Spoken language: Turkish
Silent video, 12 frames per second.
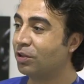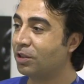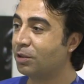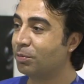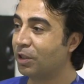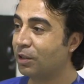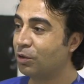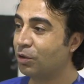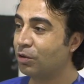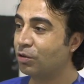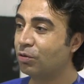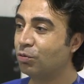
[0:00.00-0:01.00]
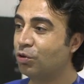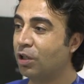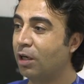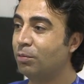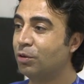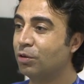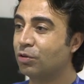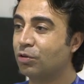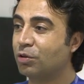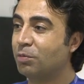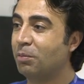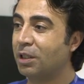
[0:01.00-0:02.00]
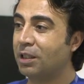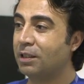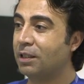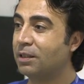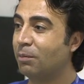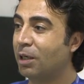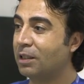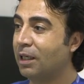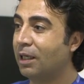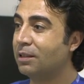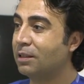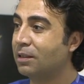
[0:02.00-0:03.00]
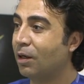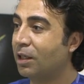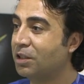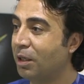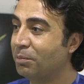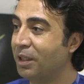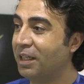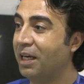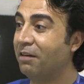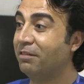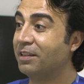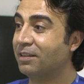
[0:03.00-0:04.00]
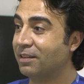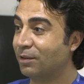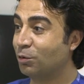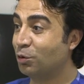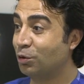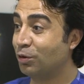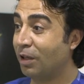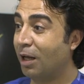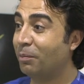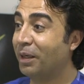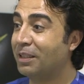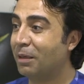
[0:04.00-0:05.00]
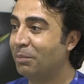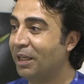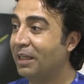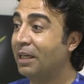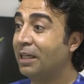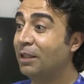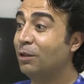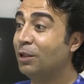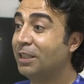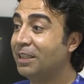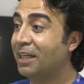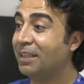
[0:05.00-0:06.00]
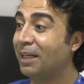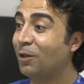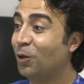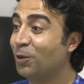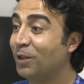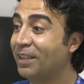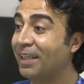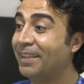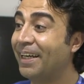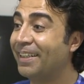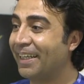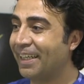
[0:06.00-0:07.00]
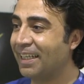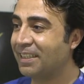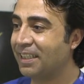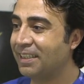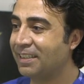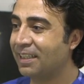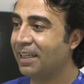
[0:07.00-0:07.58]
sizi bırakıyoruz. Uçağa biniyorsunuz. Memlekete sabah geldiniz akşam geri evdesiniz. Düşünün Almanya'dan bile İngiltere'den Londra'dan nereden gelseniz.